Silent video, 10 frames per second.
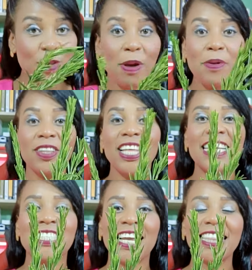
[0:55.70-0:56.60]
Uy, vamos a
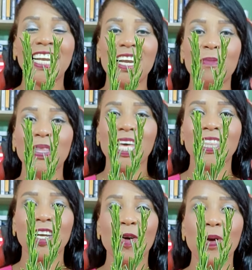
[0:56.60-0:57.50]
utilizar tres ramitas
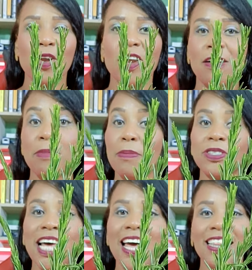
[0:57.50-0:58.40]
de romero y las
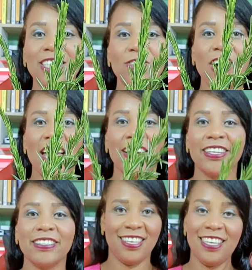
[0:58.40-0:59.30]
vamos a deshojar.
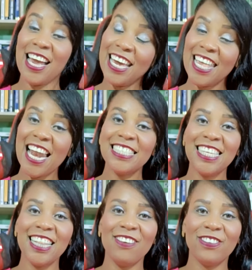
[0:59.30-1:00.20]
Y aquí ya las
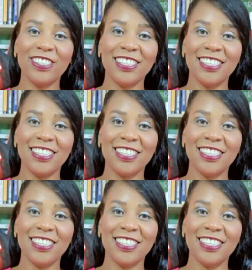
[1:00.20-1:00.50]
tenemos.